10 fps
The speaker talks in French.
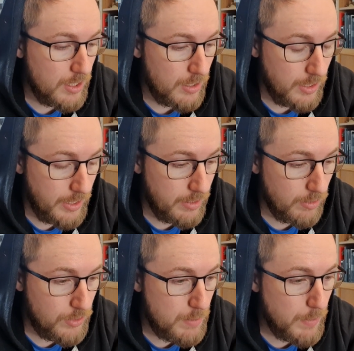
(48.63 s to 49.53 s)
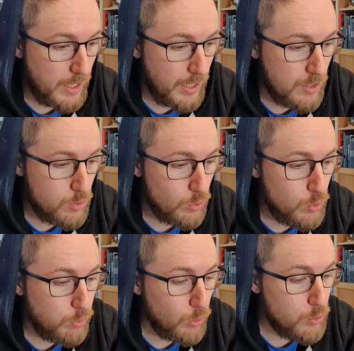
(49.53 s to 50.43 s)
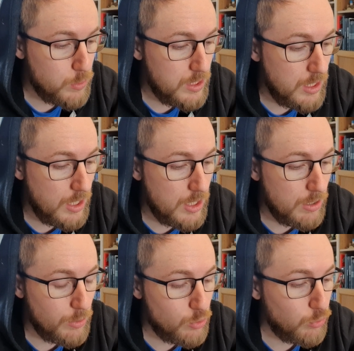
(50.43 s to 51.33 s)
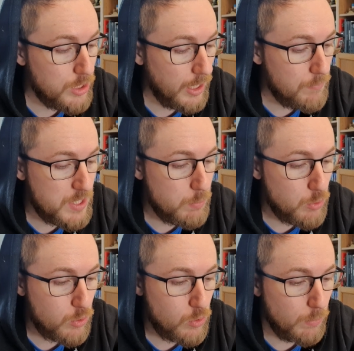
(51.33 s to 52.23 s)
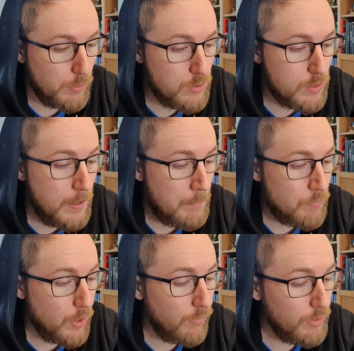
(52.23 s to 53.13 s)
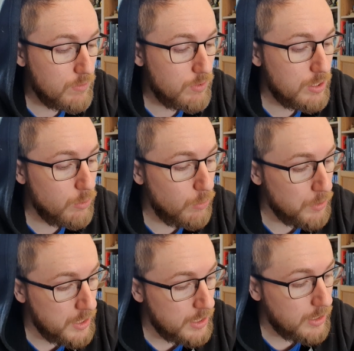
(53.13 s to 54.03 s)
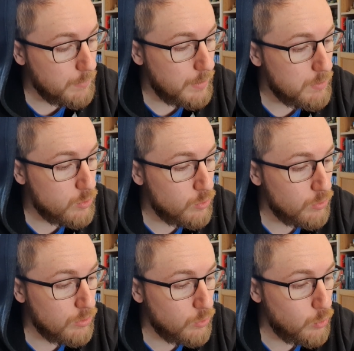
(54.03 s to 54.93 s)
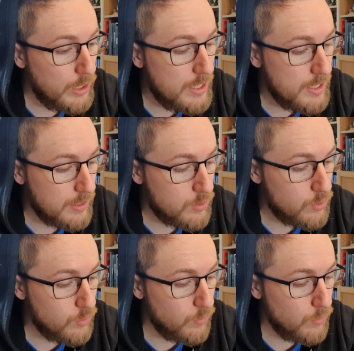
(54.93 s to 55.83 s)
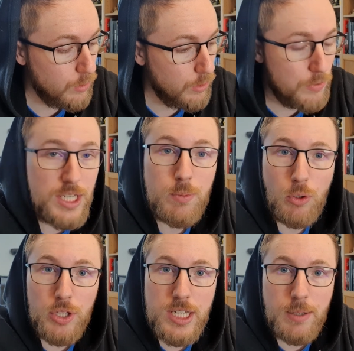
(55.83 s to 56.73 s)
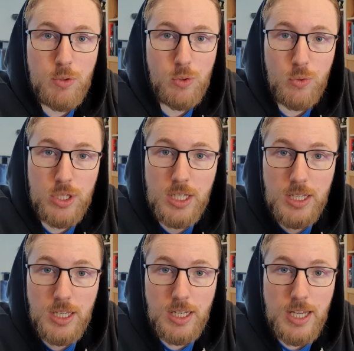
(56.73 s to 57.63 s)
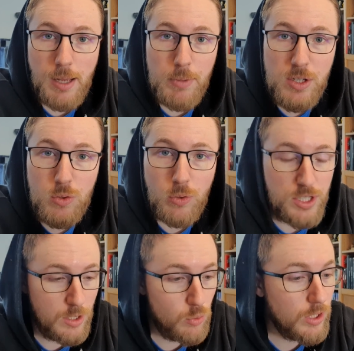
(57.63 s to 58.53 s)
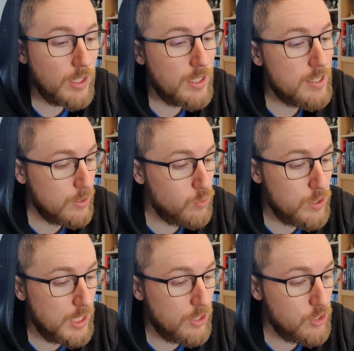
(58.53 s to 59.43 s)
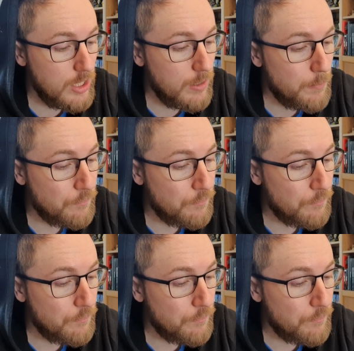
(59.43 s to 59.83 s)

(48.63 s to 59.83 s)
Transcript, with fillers: et démarrage du produit. Et je vous dirai un petit peu ce que j'en pense en fin de vidéo. Comme d'habitude, tous les liens sont euh, dispo en description. C'est des liens Amazon, c'est du traqué, ça soutient la chaîne.